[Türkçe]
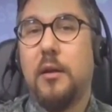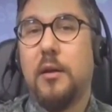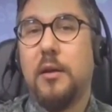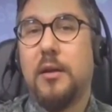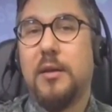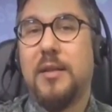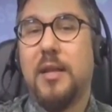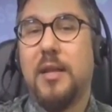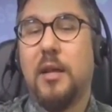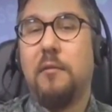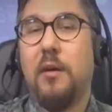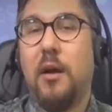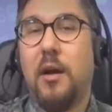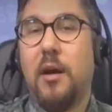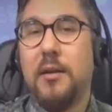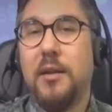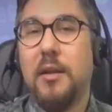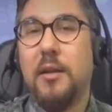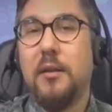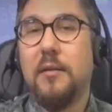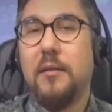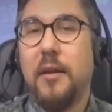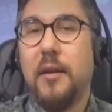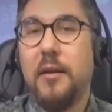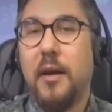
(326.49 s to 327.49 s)
kısa
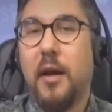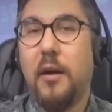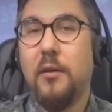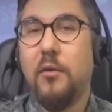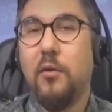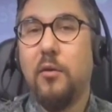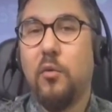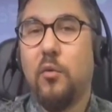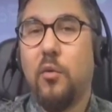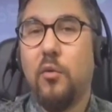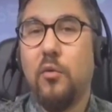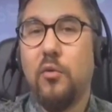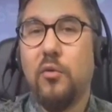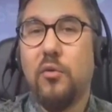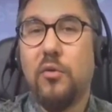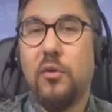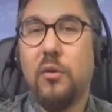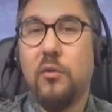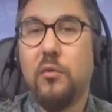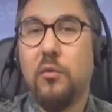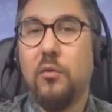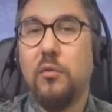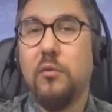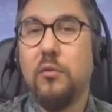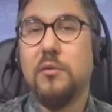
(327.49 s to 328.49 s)
vadeli senaryoyu
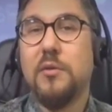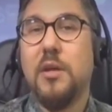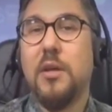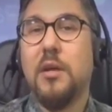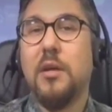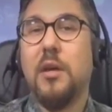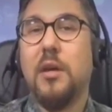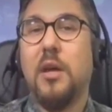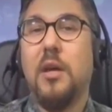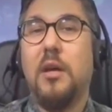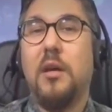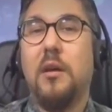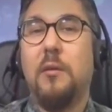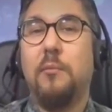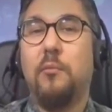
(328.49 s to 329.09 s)
konuşacak olursak